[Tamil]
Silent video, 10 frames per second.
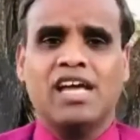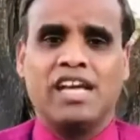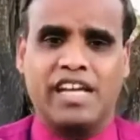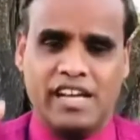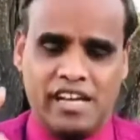
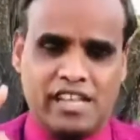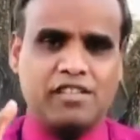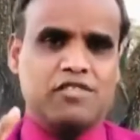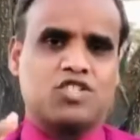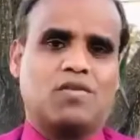
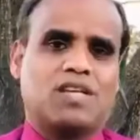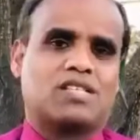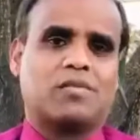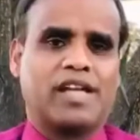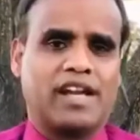என்னிடத்தில்
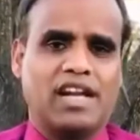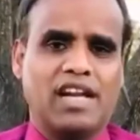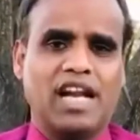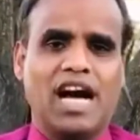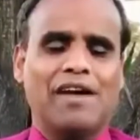
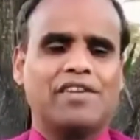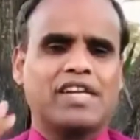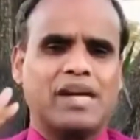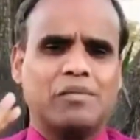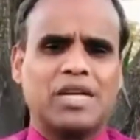விசுவாசமாயிருங்கள்
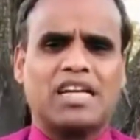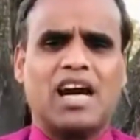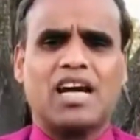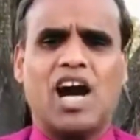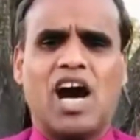அவர்
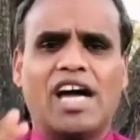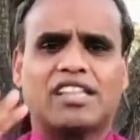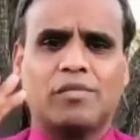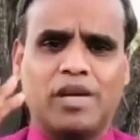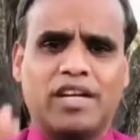நமக்காக
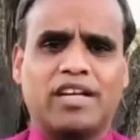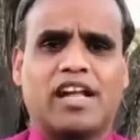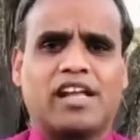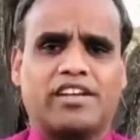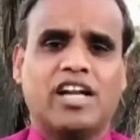ஆயத்தம்
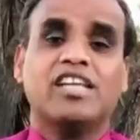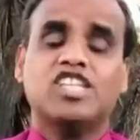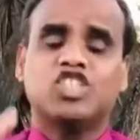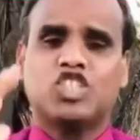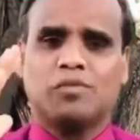பண்ணுகிறார் என்றால்
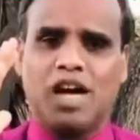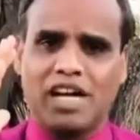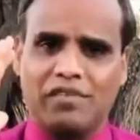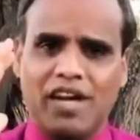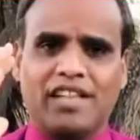
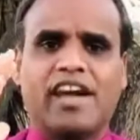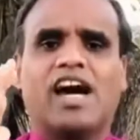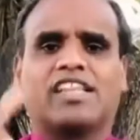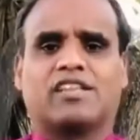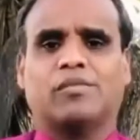நிச்சயமாகவே அதை
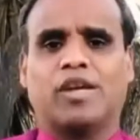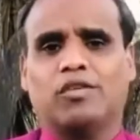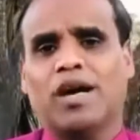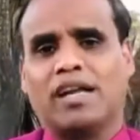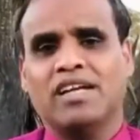ஆயத்தம்
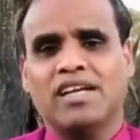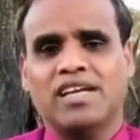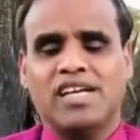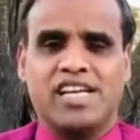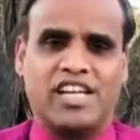பண்ணுவார்
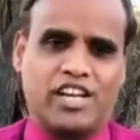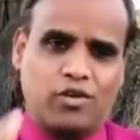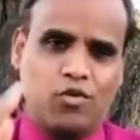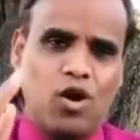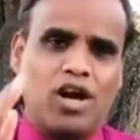
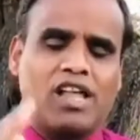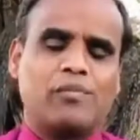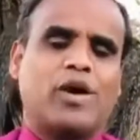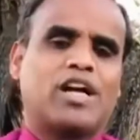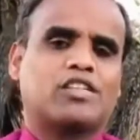இன்றைக்கு உங்களை
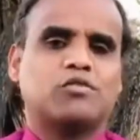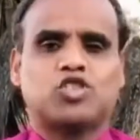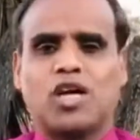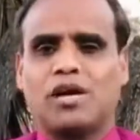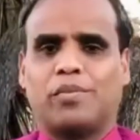பார்த்து
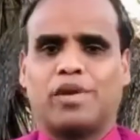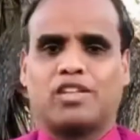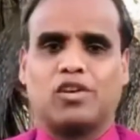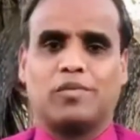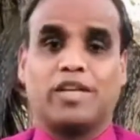
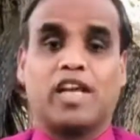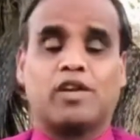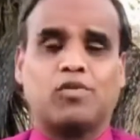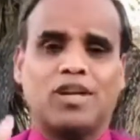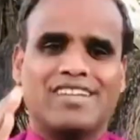உற்சாகப்படுத்த
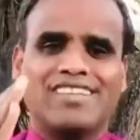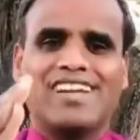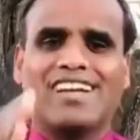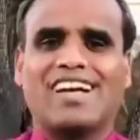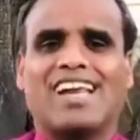விரும்புகிறார் உங்கள்
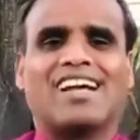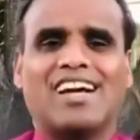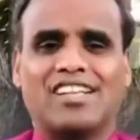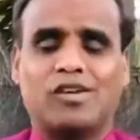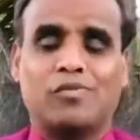இருதயம்
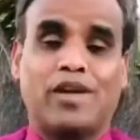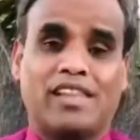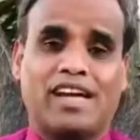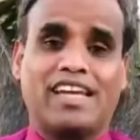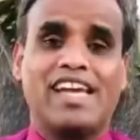
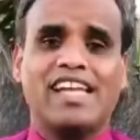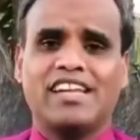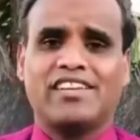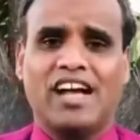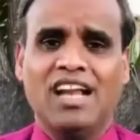கலங்காதிருப்பதாக
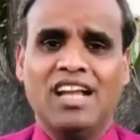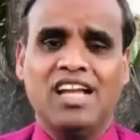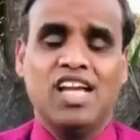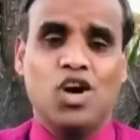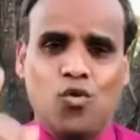ஏனென்றால்
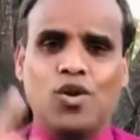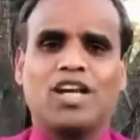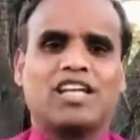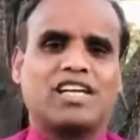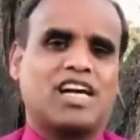
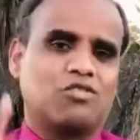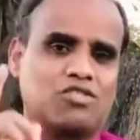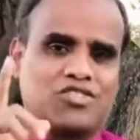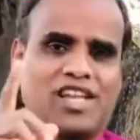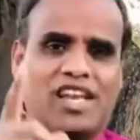உங்களுக்காக
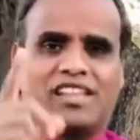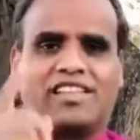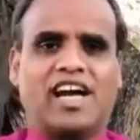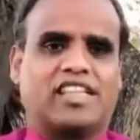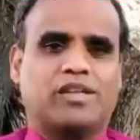ஒரு
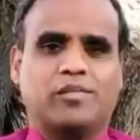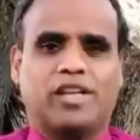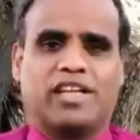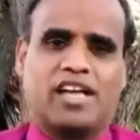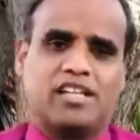ஸ்தலத்தை ஆயத்தம்
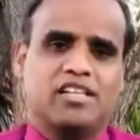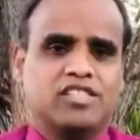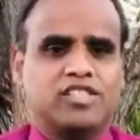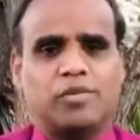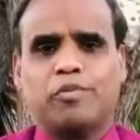பண்ணுகிறார்
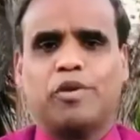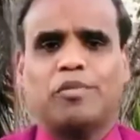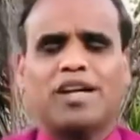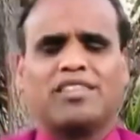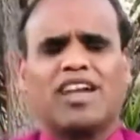
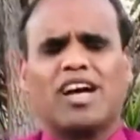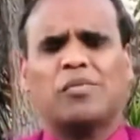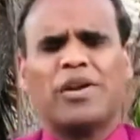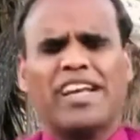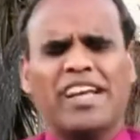ஜெபிப்போமா
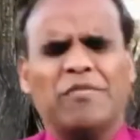தகப்பனே